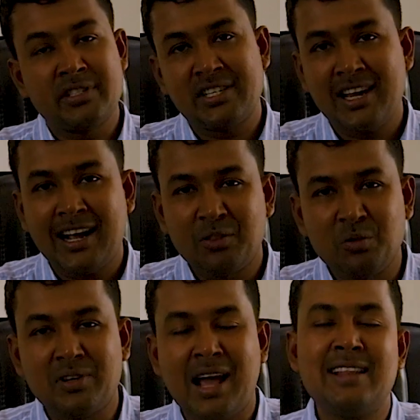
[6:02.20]
পঞ্চাশ টাকা
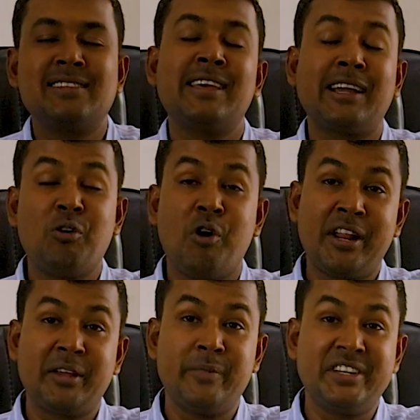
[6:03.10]
তো টাইলস থেকে
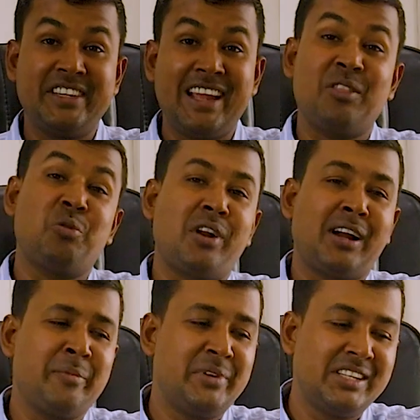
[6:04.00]
অনেক বেশি এত
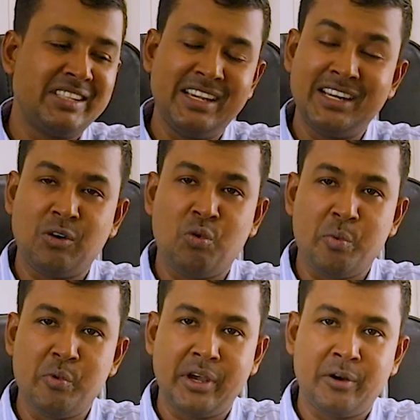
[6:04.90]
টাকা বেশি দিয়ে এটা
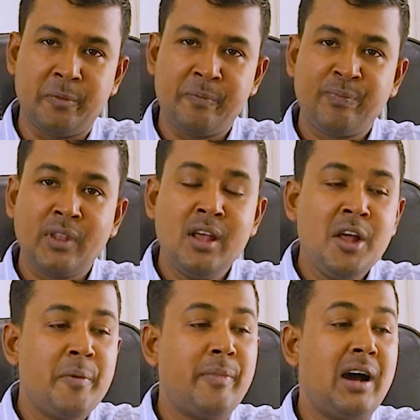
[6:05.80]
করবো কেন
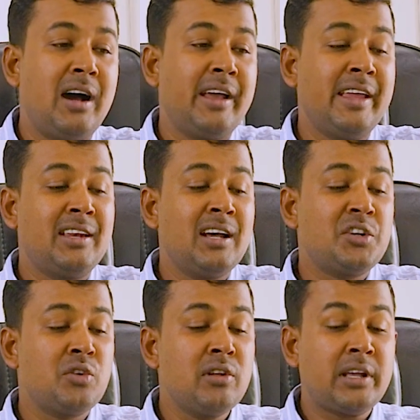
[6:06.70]
বা এটা
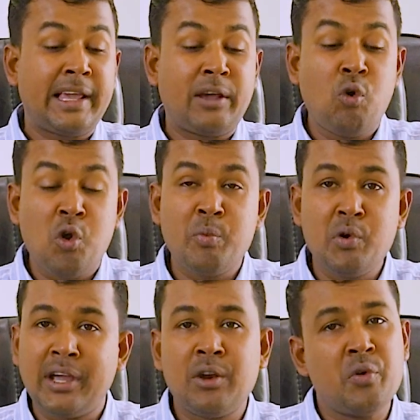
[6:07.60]
আসলে করব
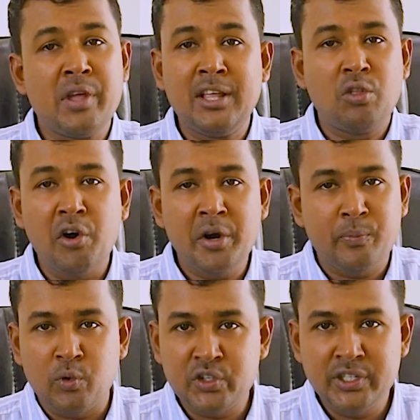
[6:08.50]
কেন এ ধরনের
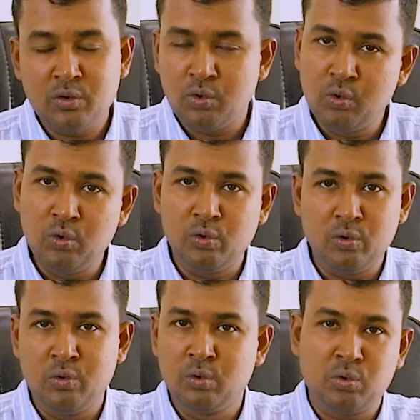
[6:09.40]
প্রশ্নের কোনো
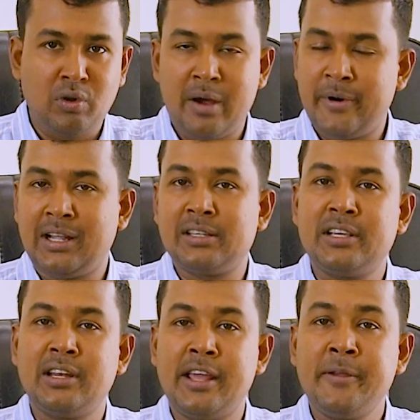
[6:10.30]
উত্তর আমার
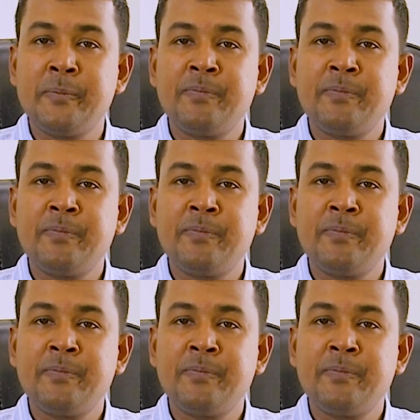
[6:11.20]
কাছে নাই